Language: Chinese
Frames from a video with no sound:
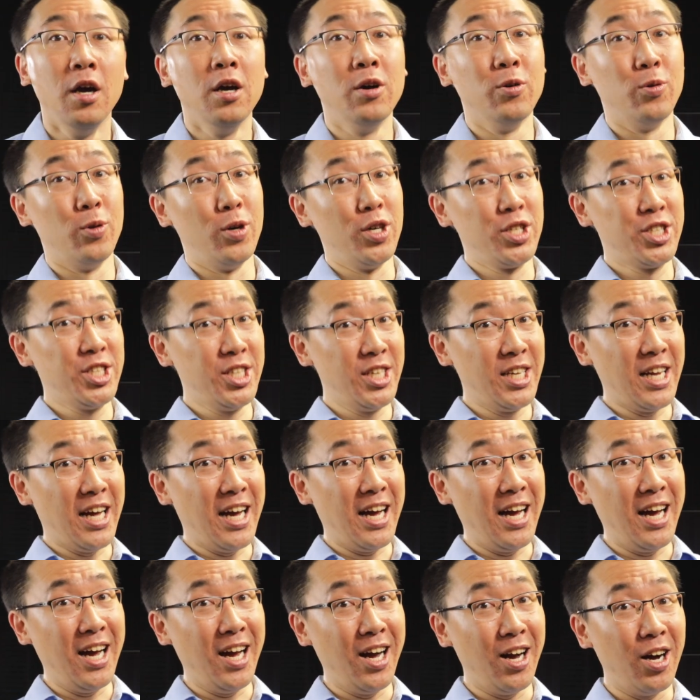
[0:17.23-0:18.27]
我知
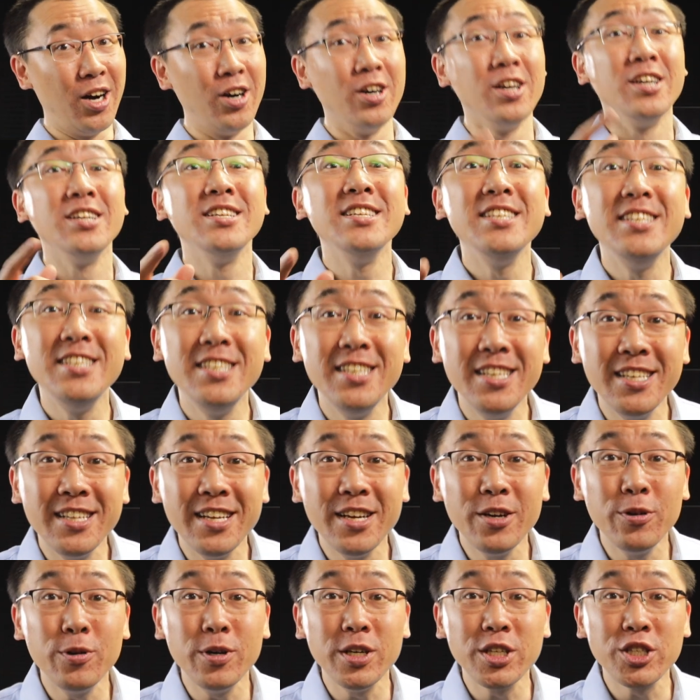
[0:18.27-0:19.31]
道，你一
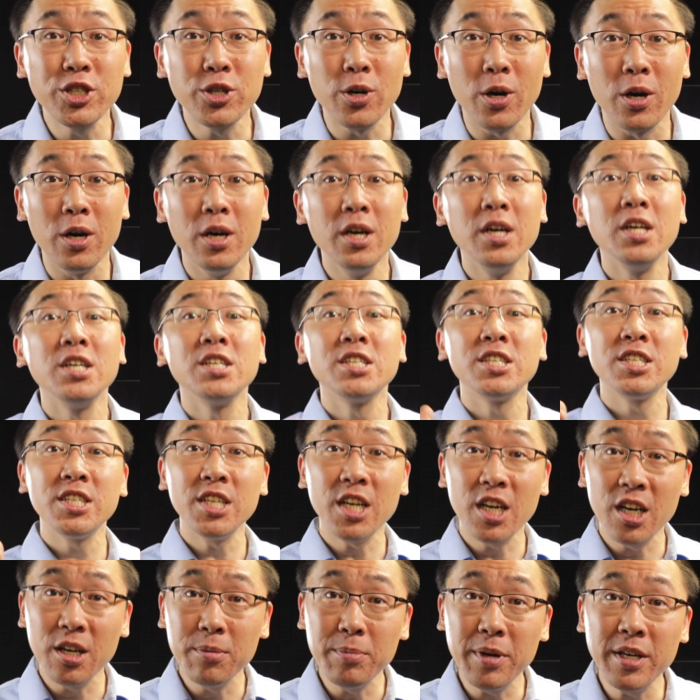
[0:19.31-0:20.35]
定会说，
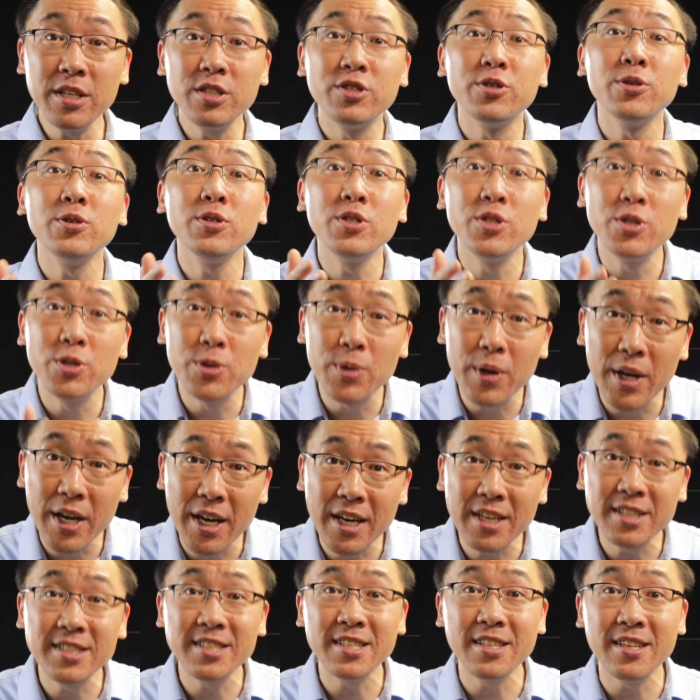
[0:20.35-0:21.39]
生命从
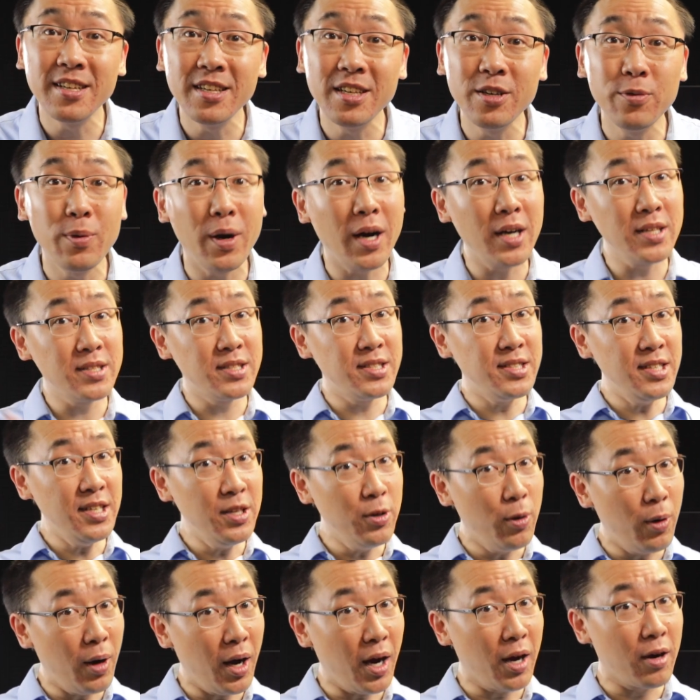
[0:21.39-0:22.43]
随机的意外
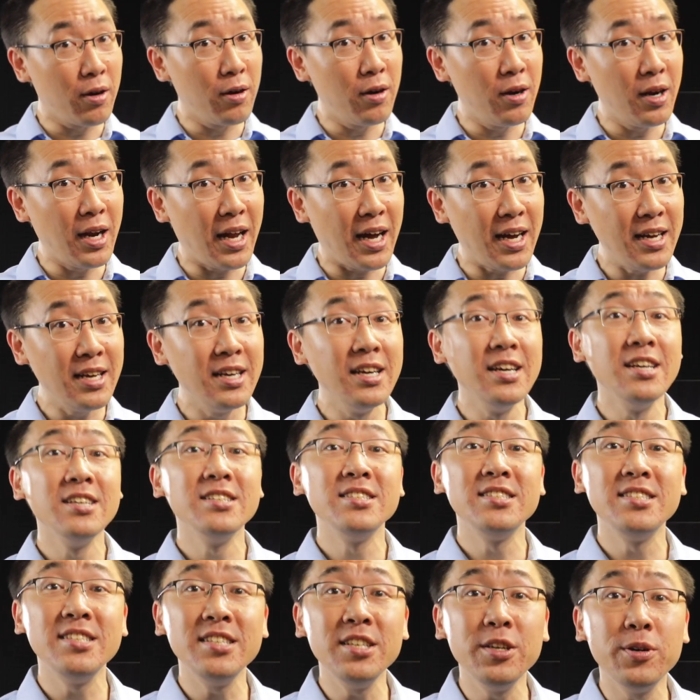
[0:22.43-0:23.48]
进化而来，
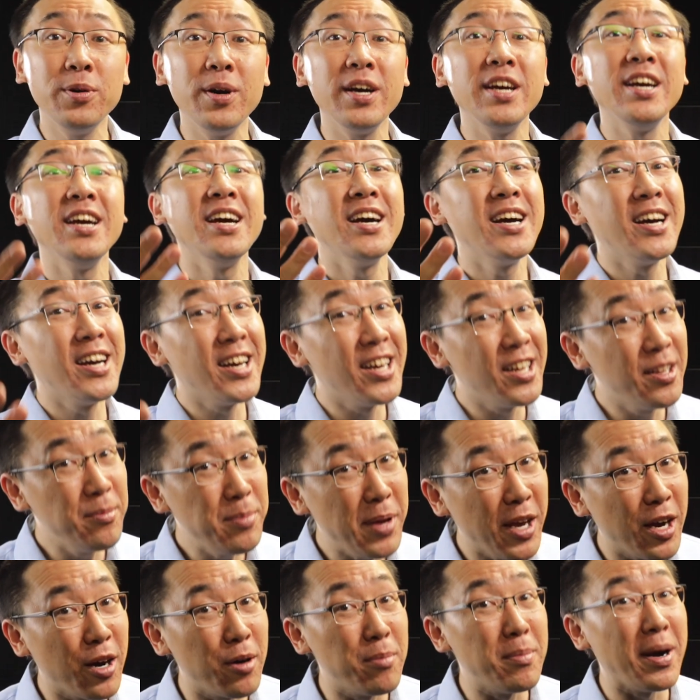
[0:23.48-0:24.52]
机会很
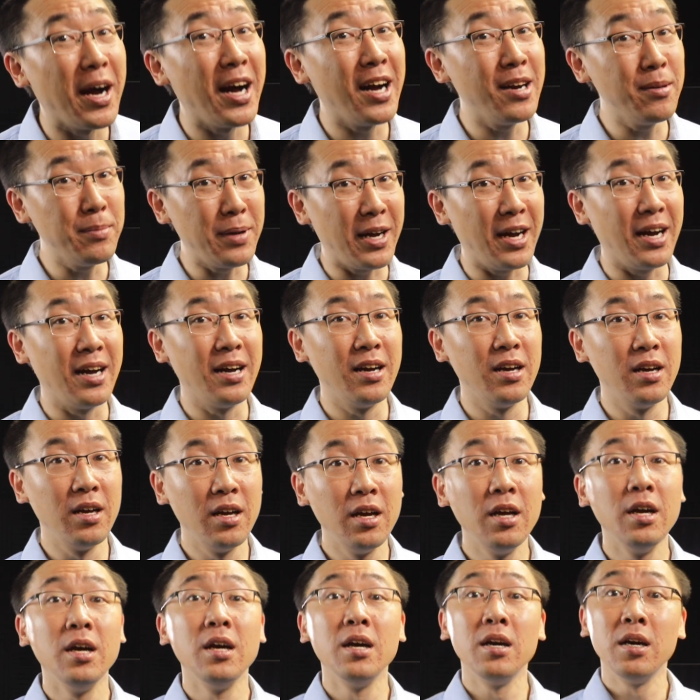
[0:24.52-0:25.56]
渺茫吧？
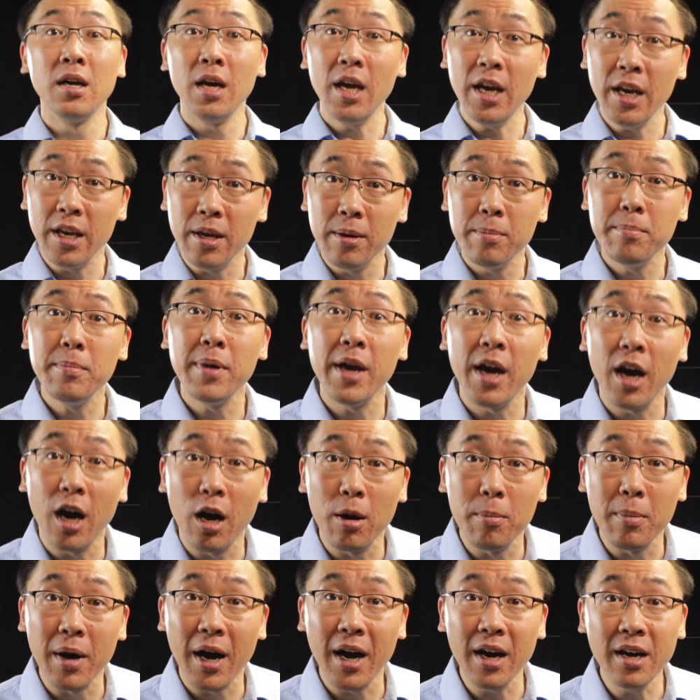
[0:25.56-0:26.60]
哎，
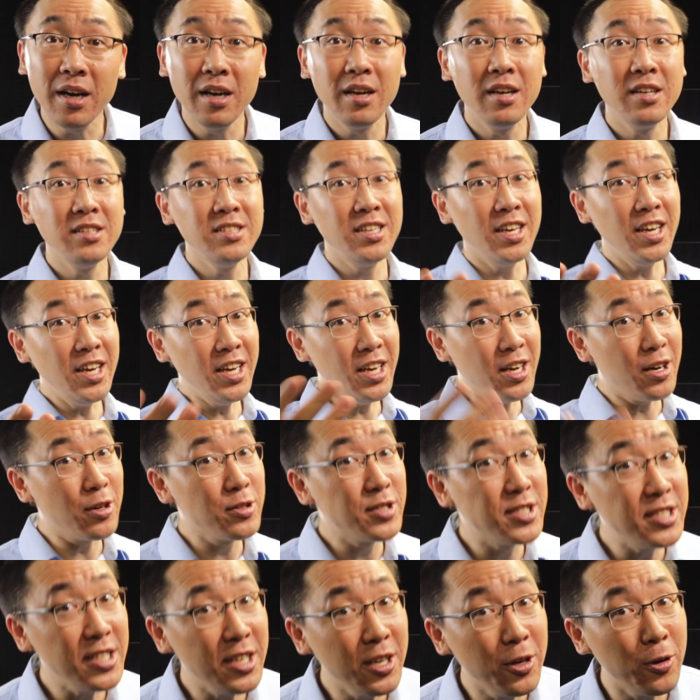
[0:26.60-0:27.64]
渺茫也有
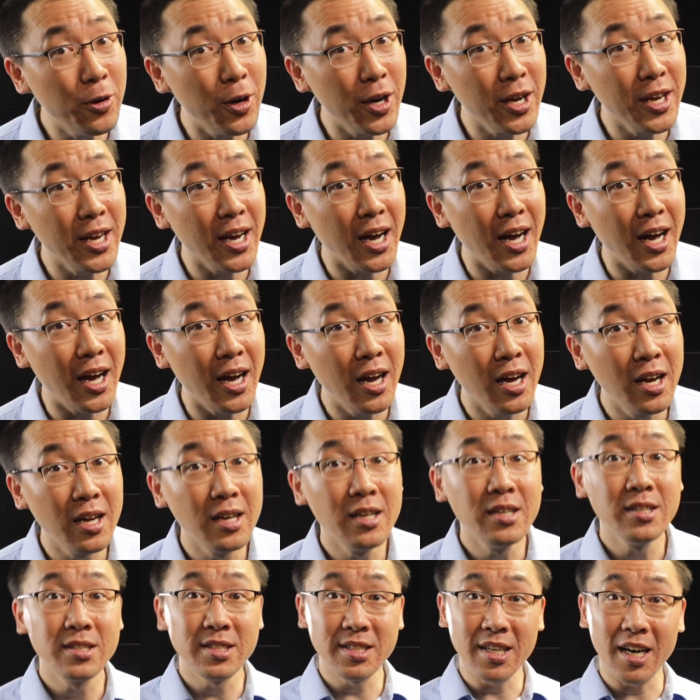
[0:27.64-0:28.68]
机会啊。
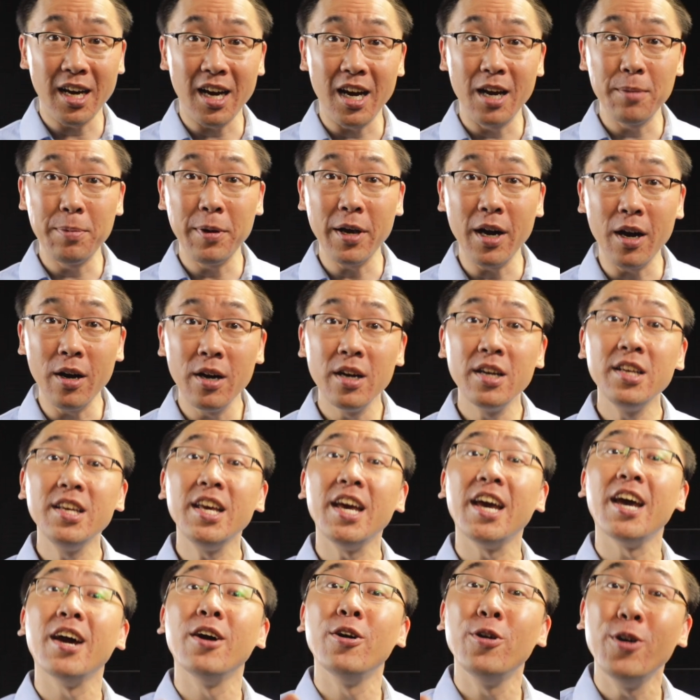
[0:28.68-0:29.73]
彩票
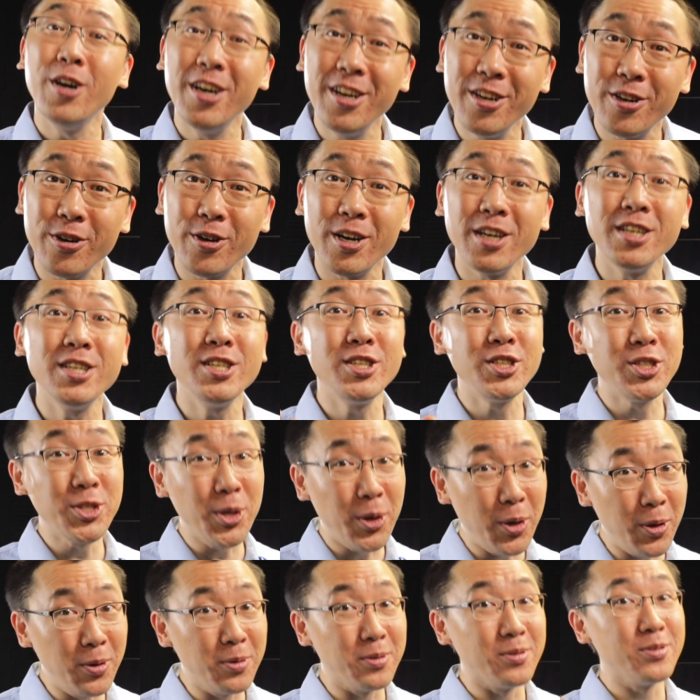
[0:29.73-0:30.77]
也会有人
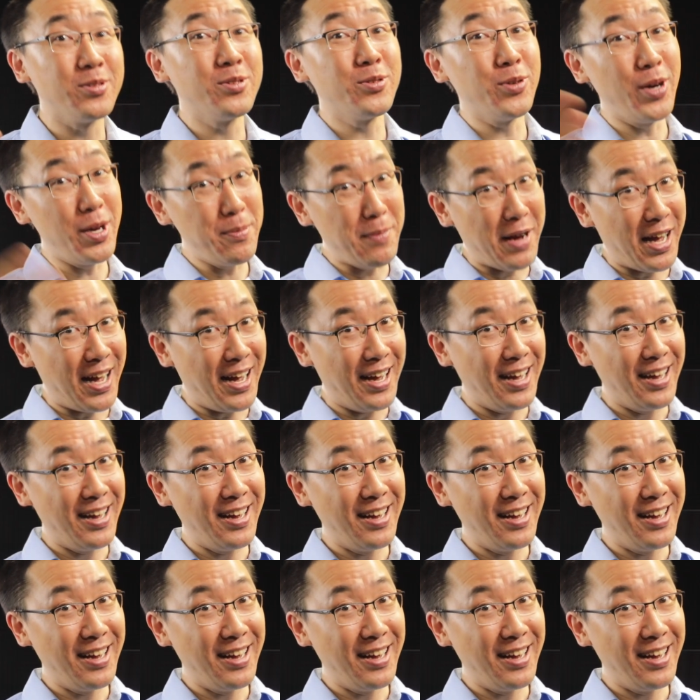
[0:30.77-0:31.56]
中，对吗？